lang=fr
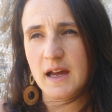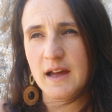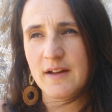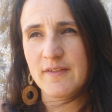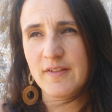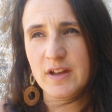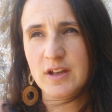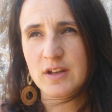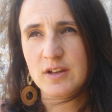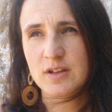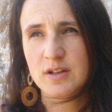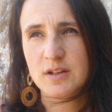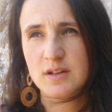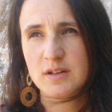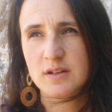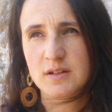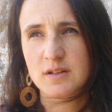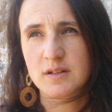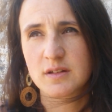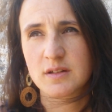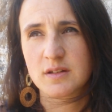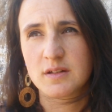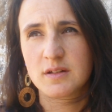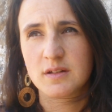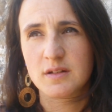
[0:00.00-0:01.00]
avec
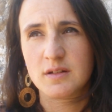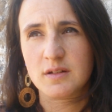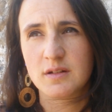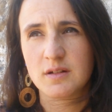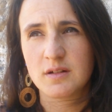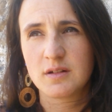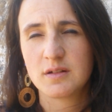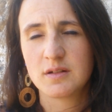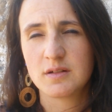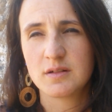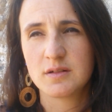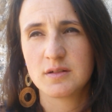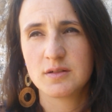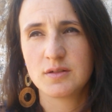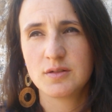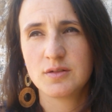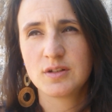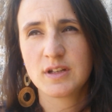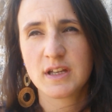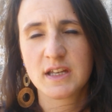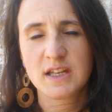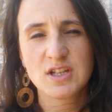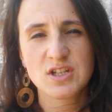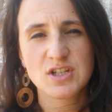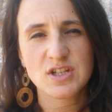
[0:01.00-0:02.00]

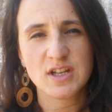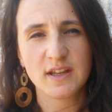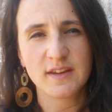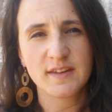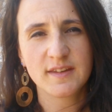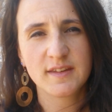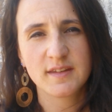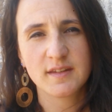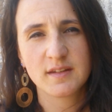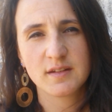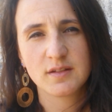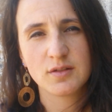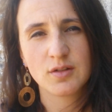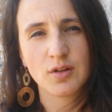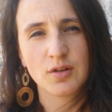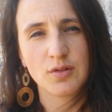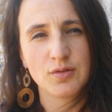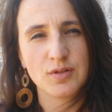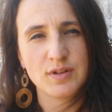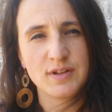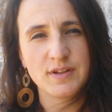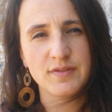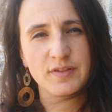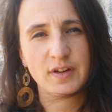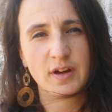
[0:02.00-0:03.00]
une richesse dans
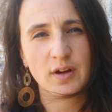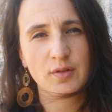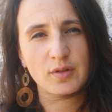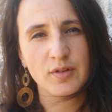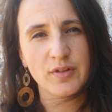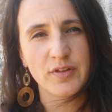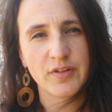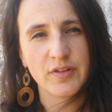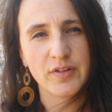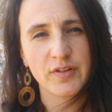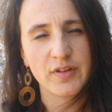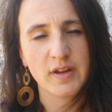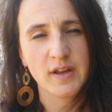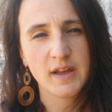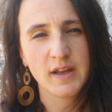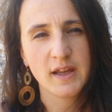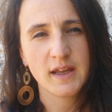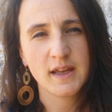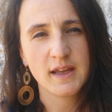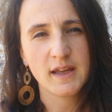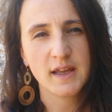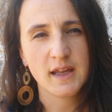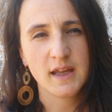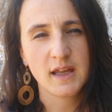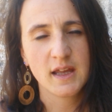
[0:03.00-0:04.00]
nos différences
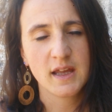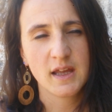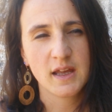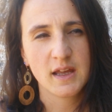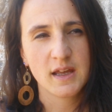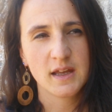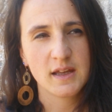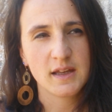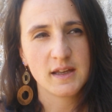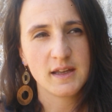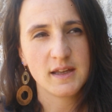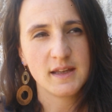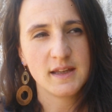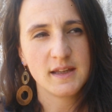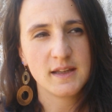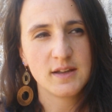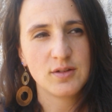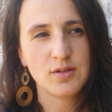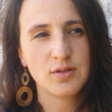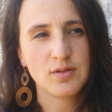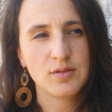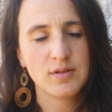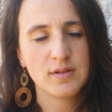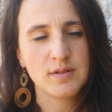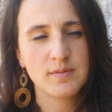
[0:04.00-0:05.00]
et,
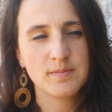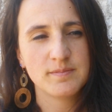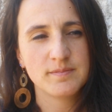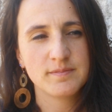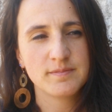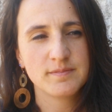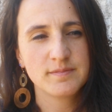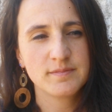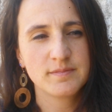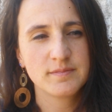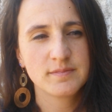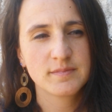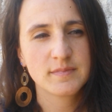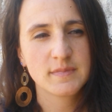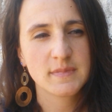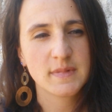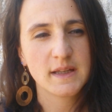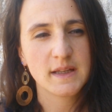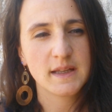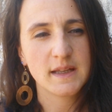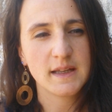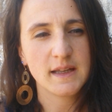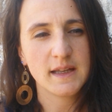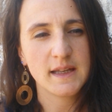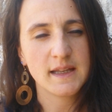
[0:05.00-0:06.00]
de,
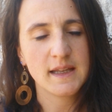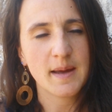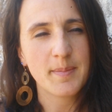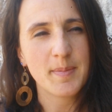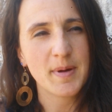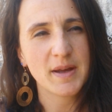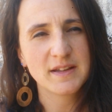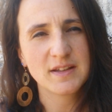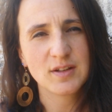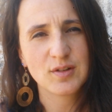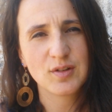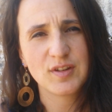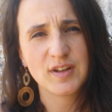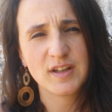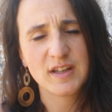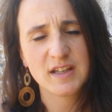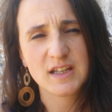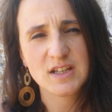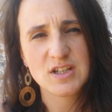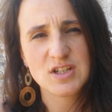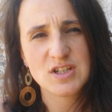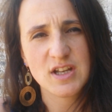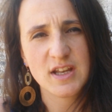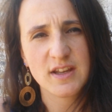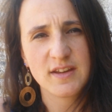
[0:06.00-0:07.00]
et à partir de cette
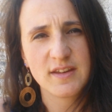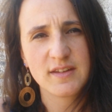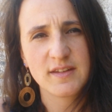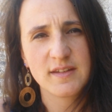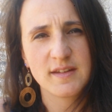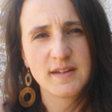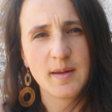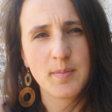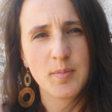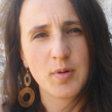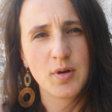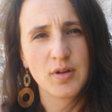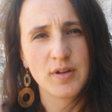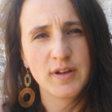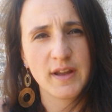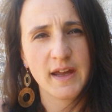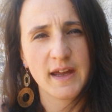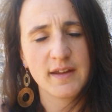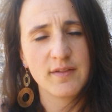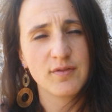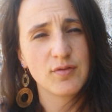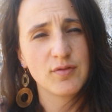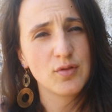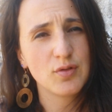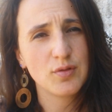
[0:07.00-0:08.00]
richesse d'apprendre
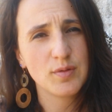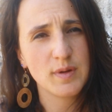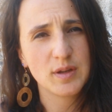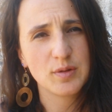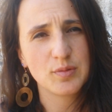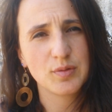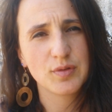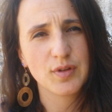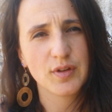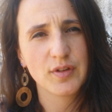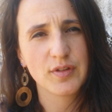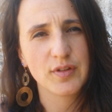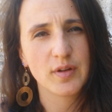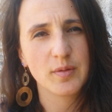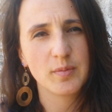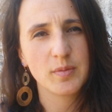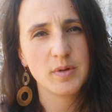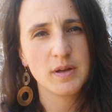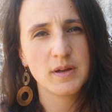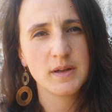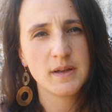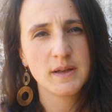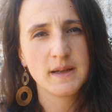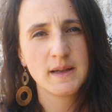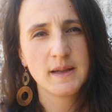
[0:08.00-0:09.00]
à évoluer tous
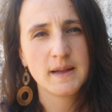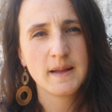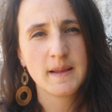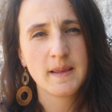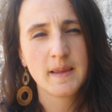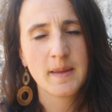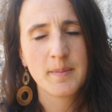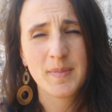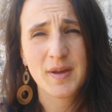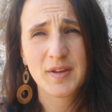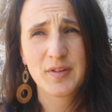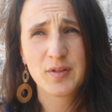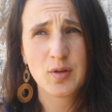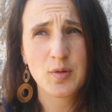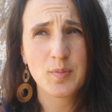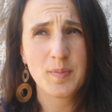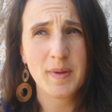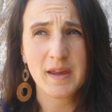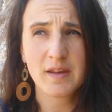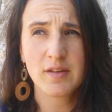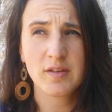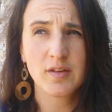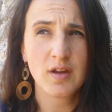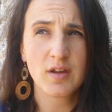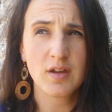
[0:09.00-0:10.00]
ensemble. Parce que
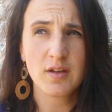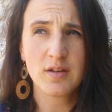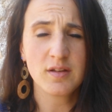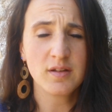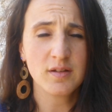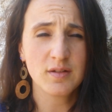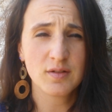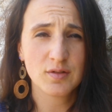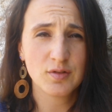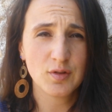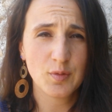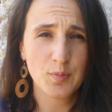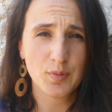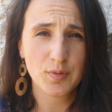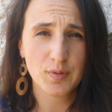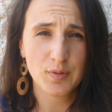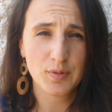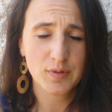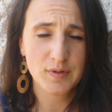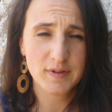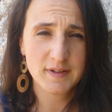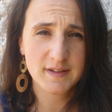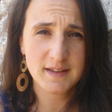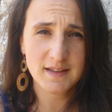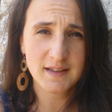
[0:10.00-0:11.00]
personne ne
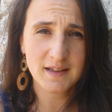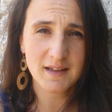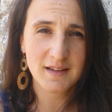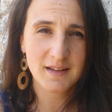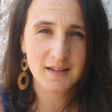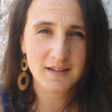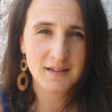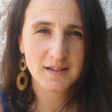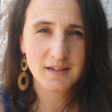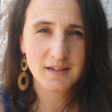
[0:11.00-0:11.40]
peut dire